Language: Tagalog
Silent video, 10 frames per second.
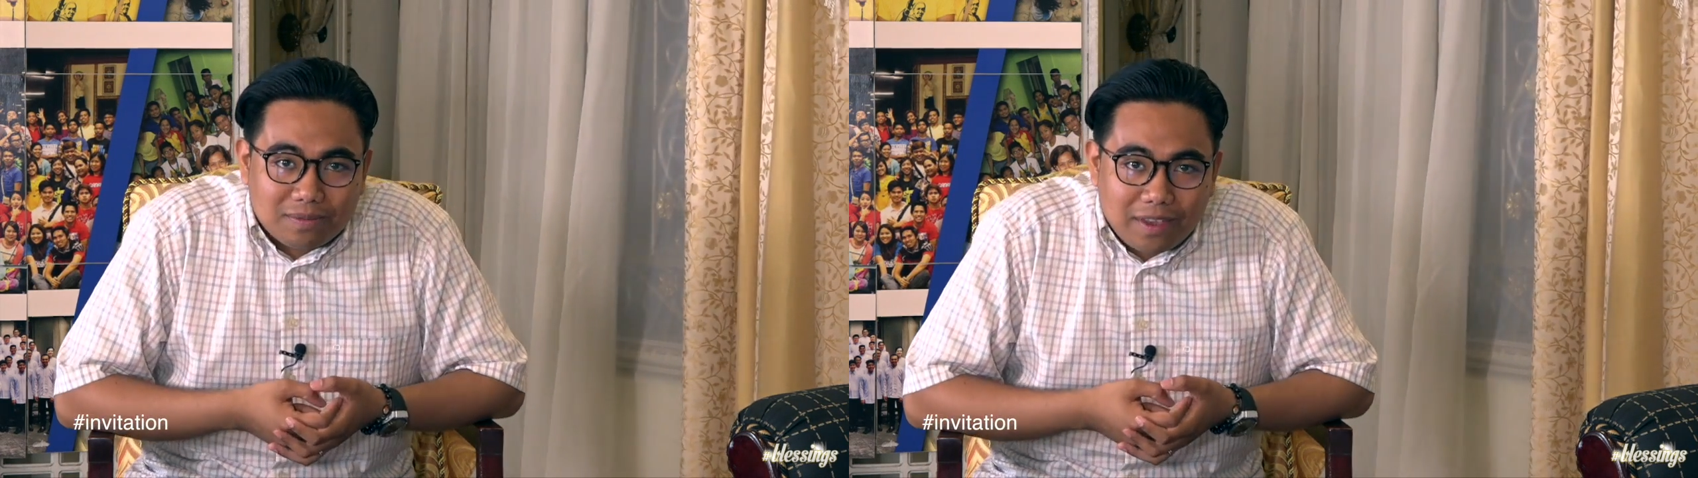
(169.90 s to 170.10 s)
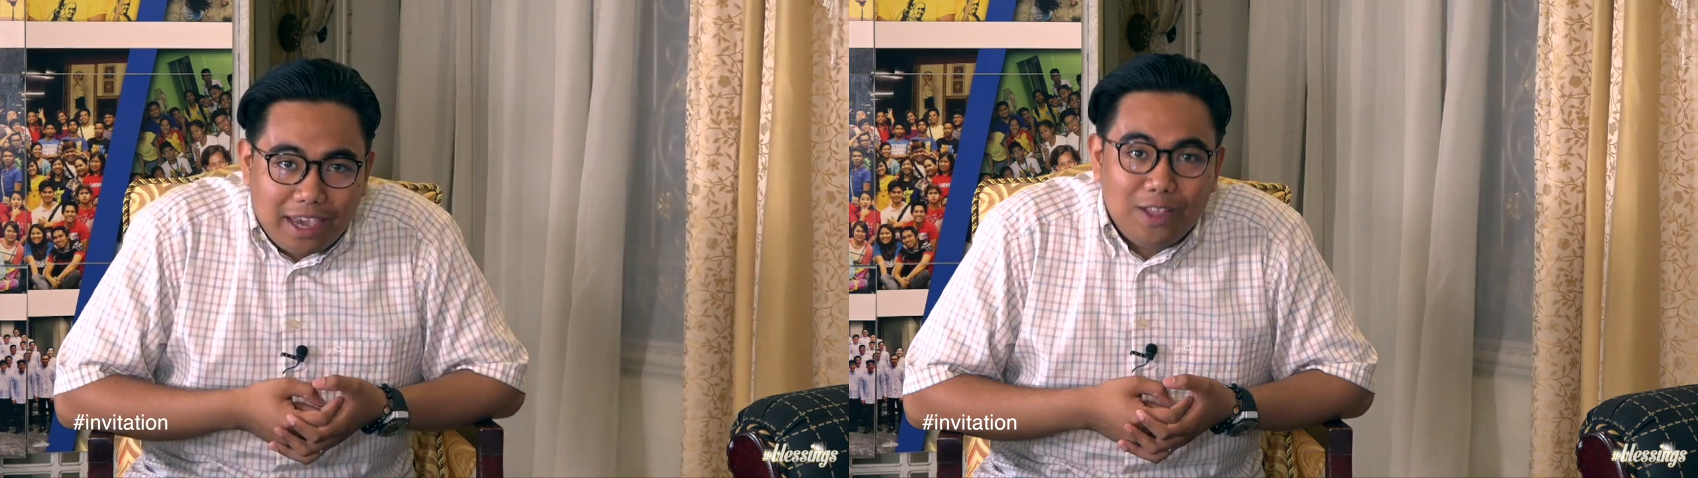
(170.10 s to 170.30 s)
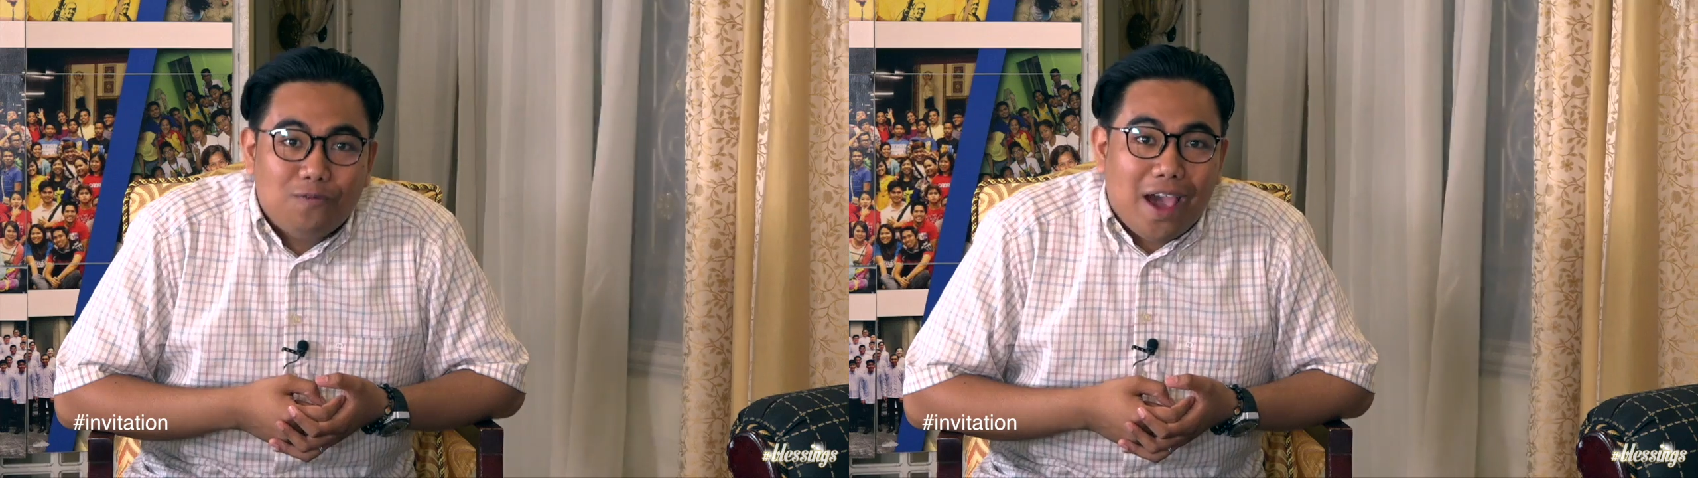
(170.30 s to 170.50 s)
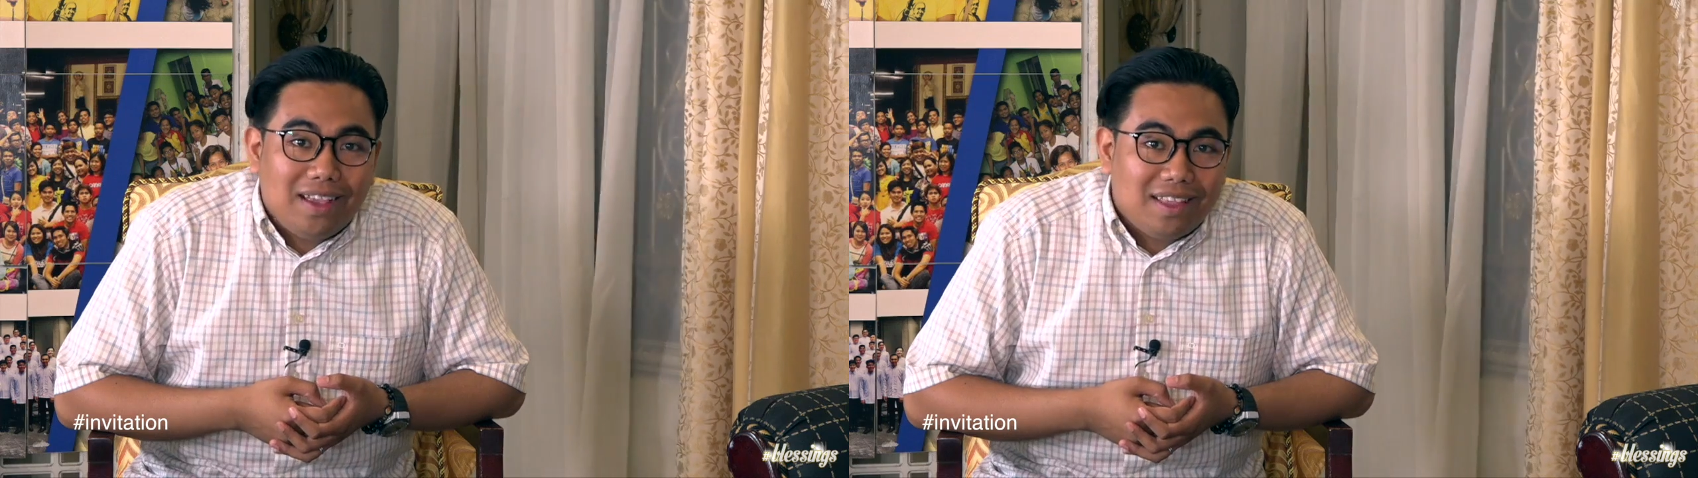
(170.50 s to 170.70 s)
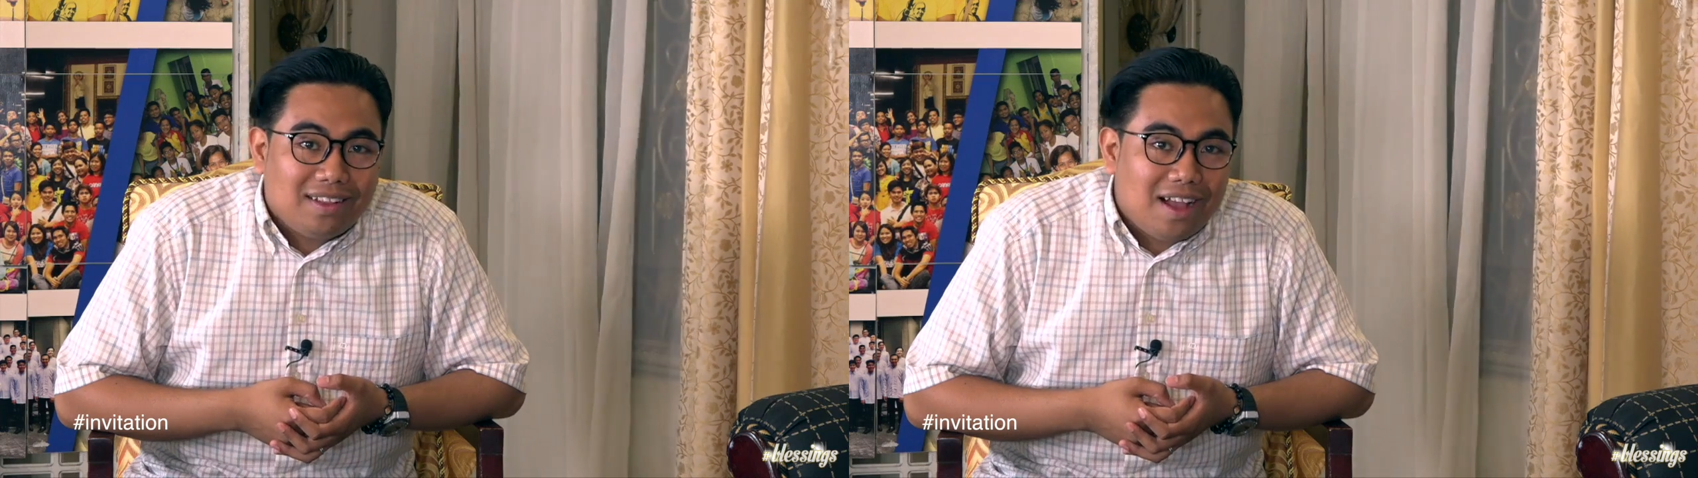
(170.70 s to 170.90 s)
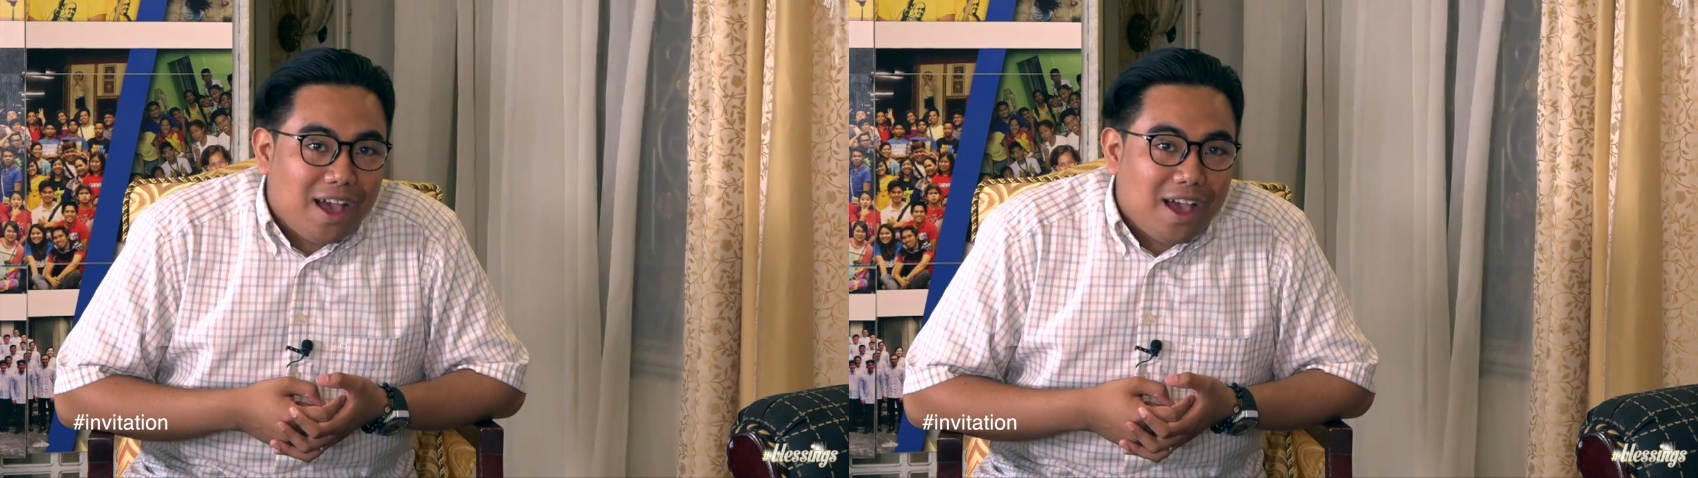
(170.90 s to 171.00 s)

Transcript: invited ka